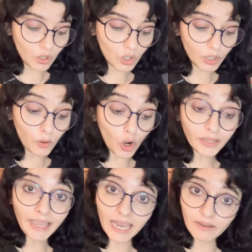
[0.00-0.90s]
और
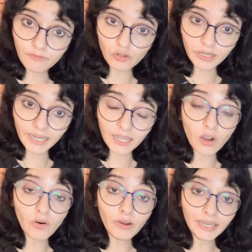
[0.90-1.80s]
बहुत हेल्पफुल रहेगा
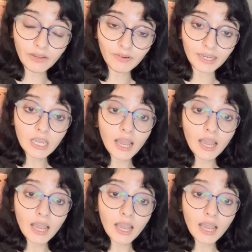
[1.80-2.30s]
और इवन